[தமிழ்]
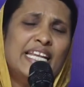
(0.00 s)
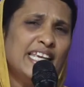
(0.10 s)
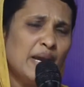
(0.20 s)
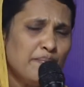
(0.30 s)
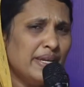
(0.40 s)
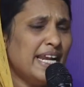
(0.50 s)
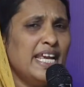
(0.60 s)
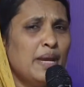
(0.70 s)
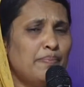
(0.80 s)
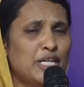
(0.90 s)
இந்த
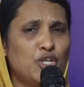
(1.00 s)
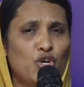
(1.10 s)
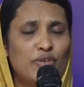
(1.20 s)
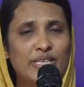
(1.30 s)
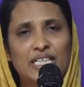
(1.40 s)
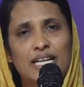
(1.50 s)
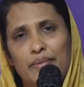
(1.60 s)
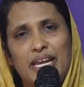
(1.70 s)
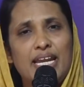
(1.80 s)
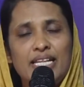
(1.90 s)
எண்ணெயை பெற்றுக்கொள்வதற்கு
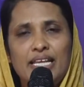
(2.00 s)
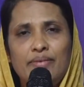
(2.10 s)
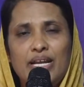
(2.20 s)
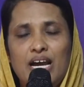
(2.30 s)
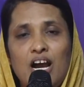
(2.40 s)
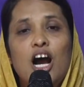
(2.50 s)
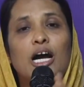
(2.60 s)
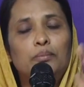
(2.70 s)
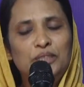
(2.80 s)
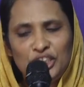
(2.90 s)
நம்ம என்ன தேவைனா
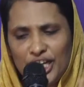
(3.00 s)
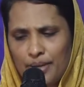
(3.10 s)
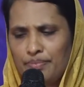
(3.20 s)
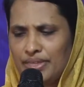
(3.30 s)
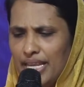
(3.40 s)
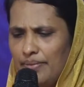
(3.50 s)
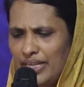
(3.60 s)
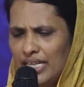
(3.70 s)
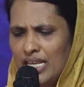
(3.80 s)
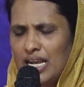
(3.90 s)
அபிஷேகம்
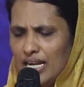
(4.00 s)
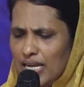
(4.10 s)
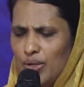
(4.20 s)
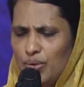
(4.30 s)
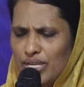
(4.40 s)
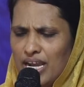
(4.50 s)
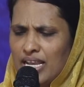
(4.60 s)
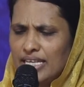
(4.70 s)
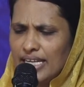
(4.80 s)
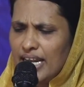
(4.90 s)
தேவை அலையிலூயா
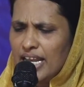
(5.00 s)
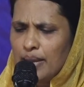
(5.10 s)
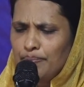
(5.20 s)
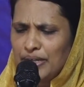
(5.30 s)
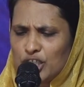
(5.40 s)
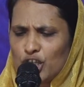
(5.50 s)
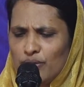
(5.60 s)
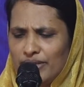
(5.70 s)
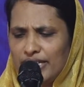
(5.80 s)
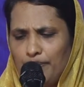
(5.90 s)
எண்ணெயை
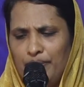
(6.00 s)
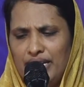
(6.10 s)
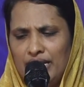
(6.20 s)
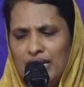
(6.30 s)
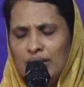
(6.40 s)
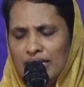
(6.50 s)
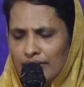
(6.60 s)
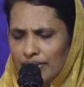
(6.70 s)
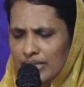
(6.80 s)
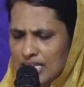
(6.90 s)
பெற்றுக்கொள்வது எப்படி
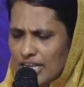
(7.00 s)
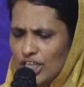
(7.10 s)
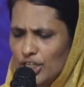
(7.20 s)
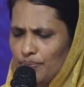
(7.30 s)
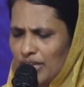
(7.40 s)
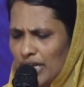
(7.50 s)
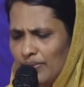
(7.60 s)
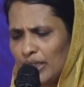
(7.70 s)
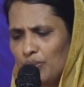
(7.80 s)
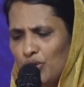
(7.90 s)
இருவ சங்கீதம்
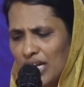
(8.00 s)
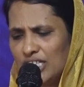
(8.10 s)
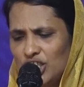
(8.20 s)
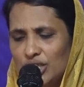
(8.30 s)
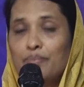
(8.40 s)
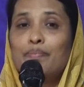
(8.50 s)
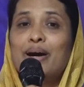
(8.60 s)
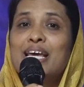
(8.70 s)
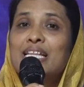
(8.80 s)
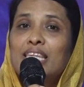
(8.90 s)
இருபத்தி மூணு அஞ்சு
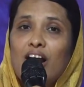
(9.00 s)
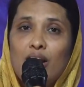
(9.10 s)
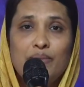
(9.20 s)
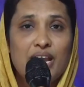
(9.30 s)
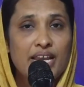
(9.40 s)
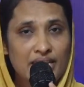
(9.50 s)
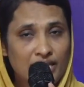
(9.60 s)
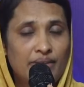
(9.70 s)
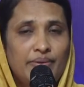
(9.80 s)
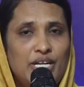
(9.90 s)
மனத்தாழ்மையாக
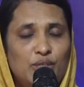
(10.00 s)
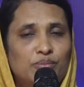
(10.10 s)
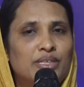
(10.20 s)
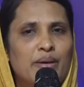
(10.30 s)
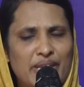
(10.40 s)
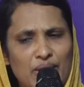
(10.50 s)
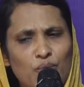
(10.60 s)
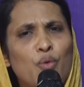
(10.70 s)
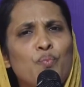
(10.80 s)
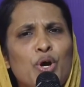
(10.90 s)
இருக்க வேண்டும் நம்ம
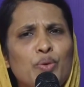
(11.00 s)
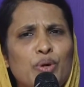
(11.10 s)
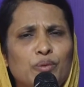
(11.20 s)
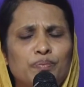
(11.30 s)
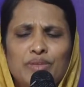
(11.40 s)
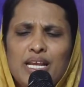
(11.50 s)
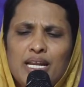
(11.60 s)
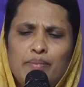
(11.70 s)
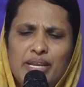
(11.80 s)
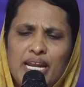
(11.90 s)
ஒவ்வொருவரும்
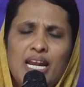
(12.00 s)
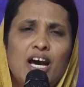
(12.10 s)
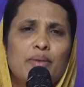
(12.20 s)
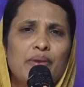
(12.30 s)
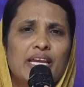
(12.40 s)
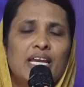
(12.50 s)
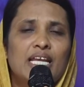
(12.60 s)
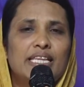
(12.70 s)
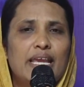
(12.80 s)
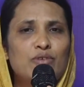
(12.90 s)
நம்ம எல்லாருமே
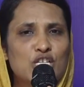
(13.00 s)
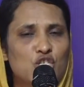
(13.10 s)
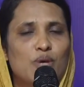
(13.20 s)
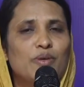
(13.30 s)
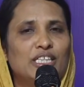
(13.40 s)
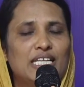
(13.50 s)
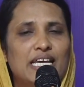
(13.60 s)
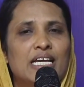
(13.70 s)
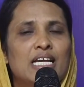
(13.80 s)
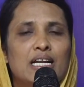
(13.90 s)
தேவனுடைய
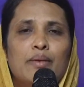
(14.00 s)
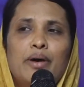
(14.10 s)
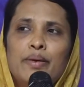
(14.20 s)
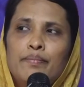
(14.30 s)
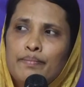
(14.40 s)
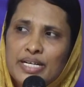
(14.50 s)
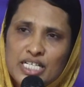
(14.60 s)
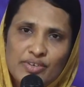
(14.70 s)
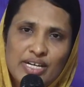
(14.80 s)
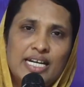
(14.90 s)
சமூகத்தில் நம்ம
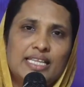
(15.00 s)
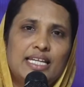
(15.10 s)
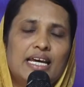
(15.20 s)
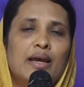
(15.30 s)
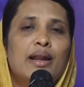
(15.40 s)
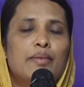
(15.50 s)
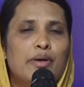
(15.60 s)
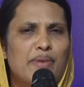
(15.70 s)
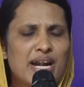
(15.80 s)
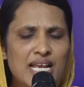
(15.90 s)
மற்றவர்களிடத்தில்
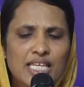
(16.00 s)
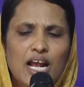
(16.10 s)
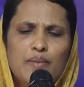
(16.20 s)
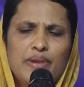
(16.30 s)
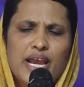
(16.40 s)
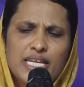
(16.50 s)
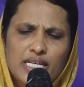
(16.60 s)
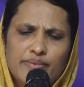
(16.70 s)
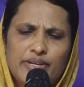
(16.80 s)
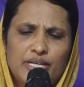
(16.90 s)
நம்ம மனத்தாழ்மையாக
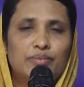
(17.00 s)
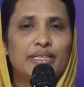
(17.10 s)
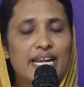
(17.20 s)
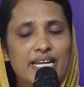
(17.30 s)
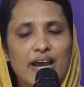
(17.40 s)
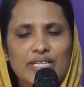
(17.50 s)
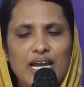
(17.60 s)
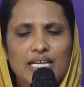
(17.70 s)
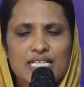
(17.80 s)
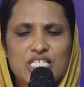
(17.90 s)
இருக்க வேண்டும்
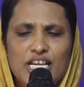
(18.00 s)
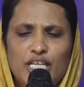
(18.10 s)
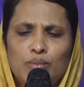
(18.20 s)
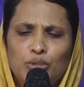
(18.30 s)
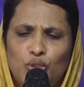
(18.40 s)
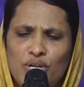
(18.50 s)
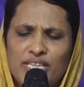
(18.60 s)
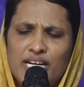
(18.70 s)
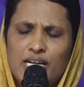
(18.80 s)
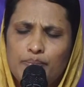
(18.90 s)
ரெண்டாவதாக சங்கீதம்
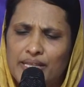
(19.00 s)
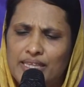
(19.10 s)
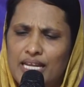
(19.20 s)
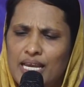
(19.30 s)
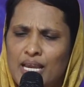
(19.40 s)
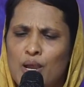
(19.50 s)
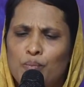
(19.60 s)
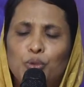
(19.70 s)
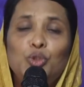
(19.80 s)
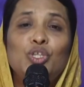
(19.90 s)
தொண்ணூத்தி ரெண்டு பத்தில்
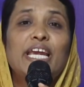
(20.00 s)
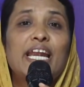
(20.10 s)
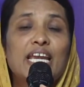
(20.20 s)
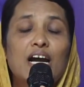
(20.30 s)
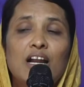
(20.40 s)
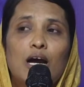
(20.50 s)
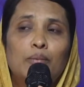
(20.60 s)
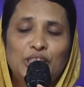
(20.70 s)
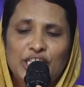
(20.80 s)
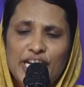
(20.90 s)
புது எண்ணெயால்
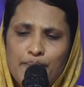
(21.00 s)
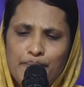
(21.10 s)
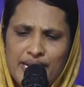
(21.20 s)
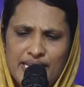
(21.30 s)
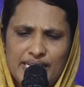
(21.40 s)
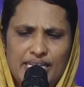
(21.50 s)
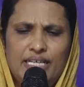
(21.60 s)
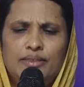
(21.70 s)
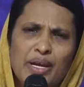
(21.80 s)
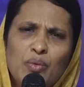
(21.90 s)
அபிஷேகம்
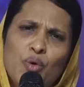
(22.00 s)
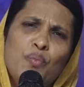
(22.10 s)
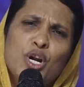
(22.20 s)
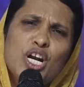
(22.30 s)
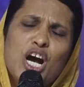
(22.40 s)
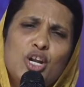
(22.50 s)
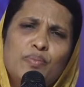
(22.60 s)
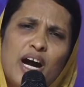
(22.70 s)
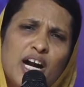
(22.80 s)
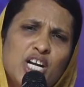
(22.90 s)
பண்ணுகிறேன் நம்ம ஒவ்வொரு
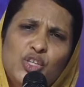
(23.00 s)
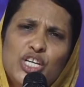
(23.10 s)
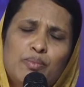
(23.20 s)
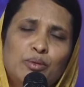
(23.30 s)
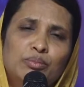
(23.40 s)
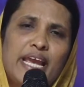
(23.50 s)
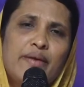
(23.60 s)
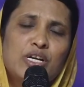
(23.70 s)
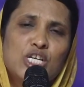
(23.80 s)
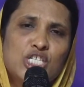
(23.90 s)
நாளும் அனுதினமும்
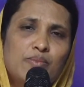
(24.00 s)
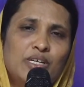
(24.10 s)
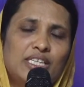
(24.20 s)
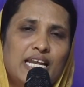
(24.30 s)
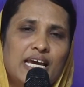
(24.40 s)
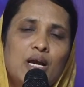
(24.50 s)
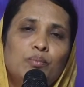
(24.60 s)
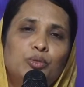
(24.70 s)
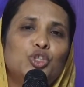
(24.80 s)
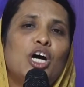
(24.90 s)
தேவனுடைய சமூகத்தில்
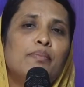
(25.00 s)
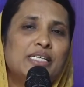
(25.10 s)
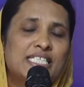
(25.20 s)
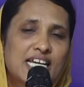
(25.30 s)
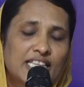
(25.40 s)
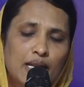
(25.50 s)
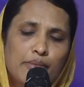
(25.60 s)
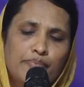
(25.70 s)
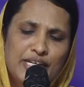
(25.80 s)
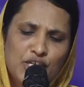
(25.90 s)
புது அபிஷேகத்தை
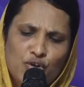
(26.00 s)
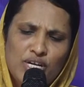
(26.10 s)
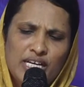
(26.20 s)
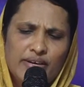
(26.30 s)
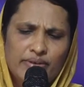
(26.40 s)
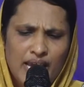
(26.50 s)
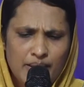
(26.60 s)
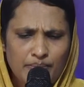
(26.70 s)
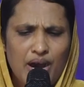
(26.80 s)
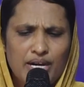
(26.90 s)
நம்ம
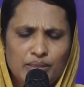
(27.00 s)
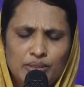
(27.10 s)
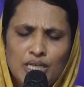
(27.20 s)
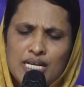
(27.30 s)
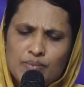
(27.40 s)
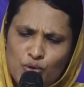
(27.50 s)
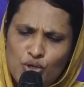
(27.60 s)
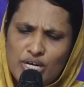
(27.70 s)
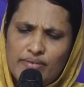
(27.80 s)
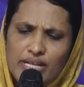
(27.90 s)
பெற்றுக்கொள்கிறவர்களாய் மாறணும்
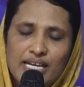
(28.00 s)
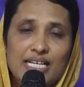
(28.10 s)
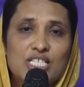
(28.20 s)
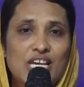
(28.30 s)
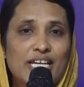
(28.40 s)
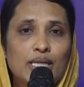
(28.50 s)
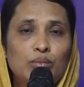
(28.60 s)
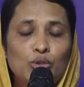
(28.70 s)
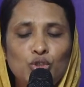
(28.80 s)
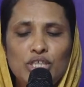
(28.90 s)
மூன்றாவதாக
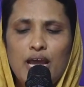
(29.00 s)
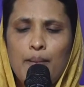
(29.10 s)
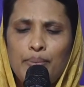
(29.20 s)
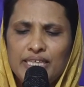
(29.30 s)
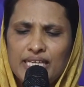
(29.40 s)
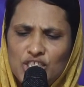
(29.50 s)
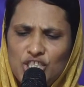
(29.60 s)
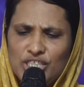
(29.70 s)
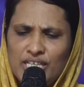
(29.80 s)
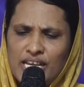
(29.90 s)
சங்கீதம் நூற்றி நாற்பத்தி
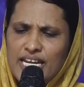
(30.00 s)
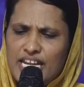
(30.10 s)
அஞ்சு